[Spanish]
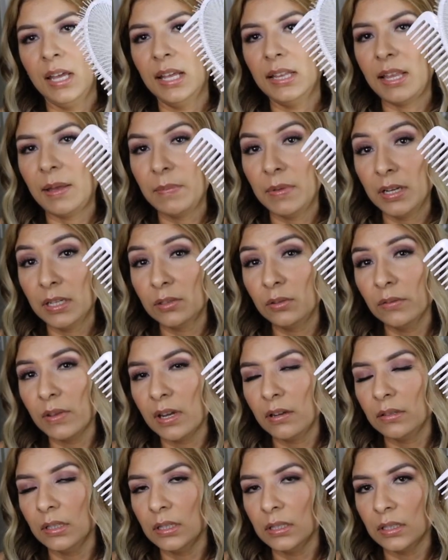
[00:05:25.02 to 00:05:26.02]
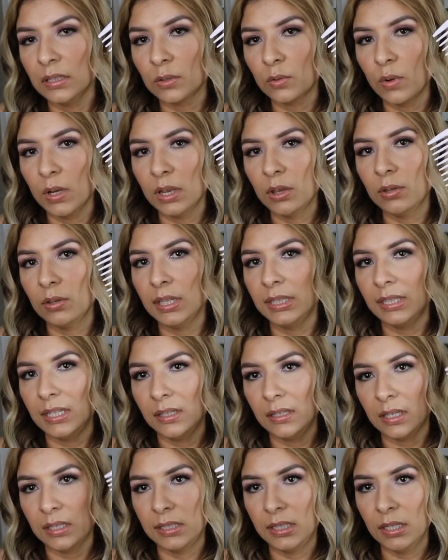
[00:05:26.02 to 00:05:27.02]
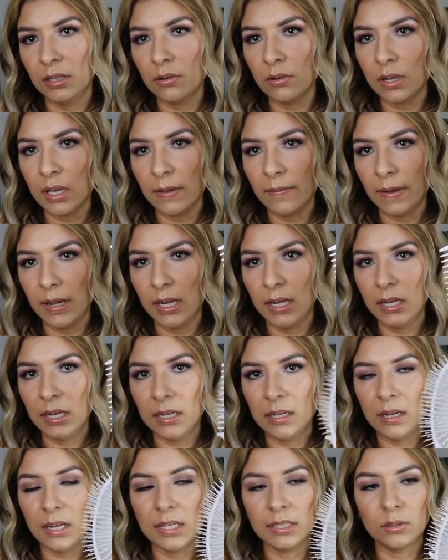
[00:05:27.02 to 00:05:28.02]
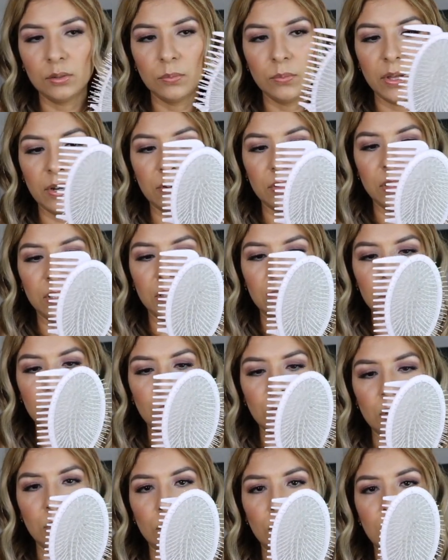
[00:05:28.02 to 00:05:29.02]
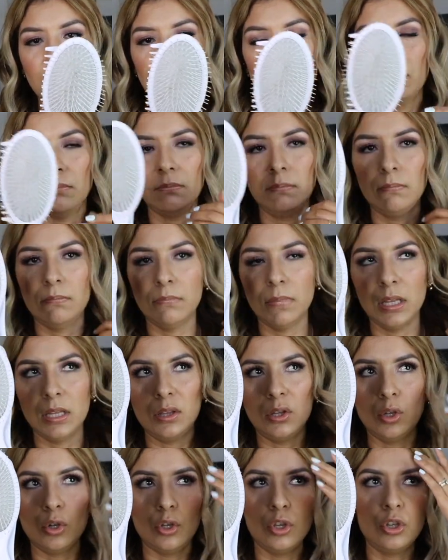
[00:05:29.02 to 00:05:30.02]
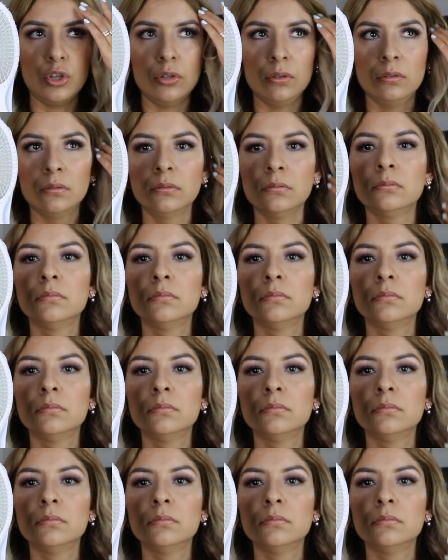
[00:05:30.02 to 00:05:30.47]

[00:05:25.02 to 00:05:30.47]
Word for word: También estuvieron en descuento de 35 que valen, estuvieron en descuento en 28.